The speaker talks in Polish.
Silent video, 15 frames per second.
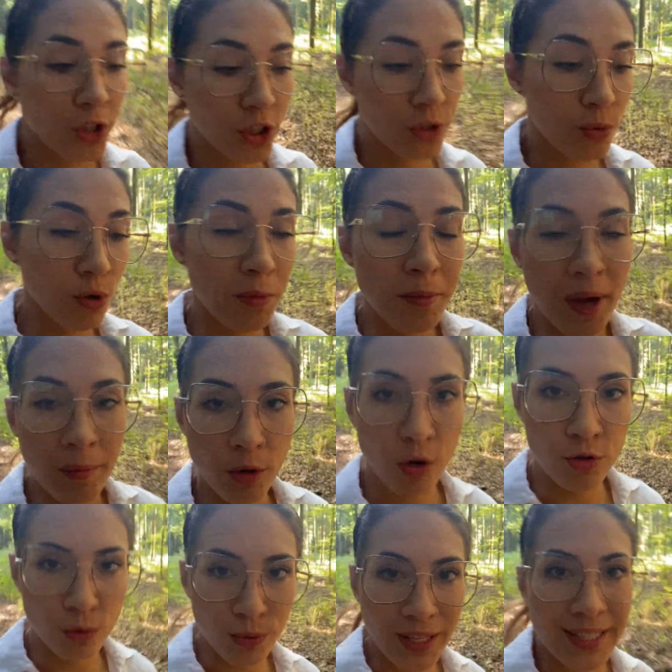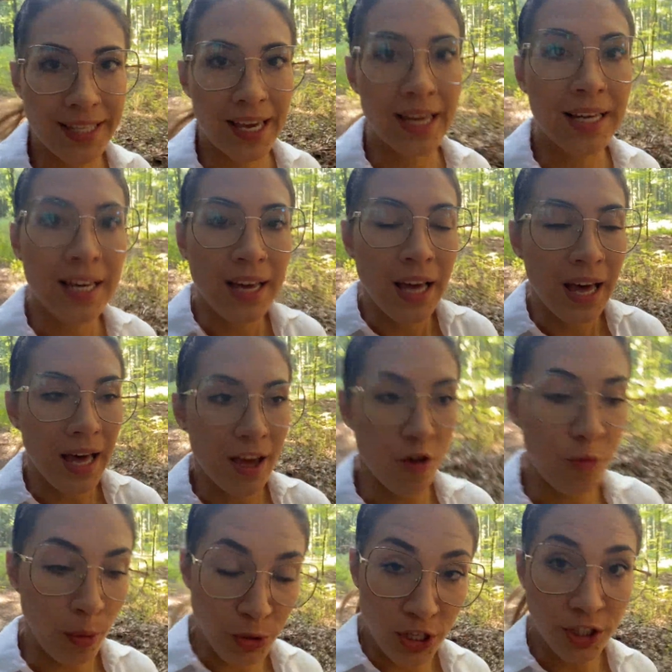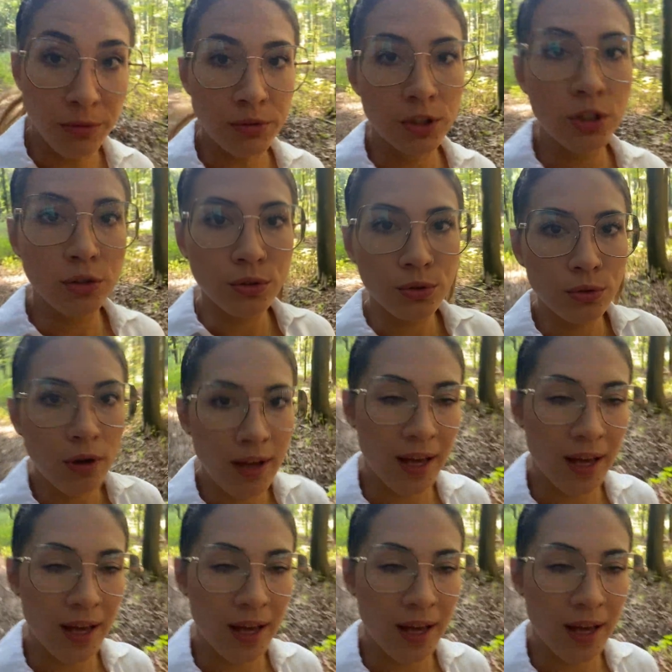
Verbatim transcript: z którymi miałam konsultacje e, w poprzednim tygodniu,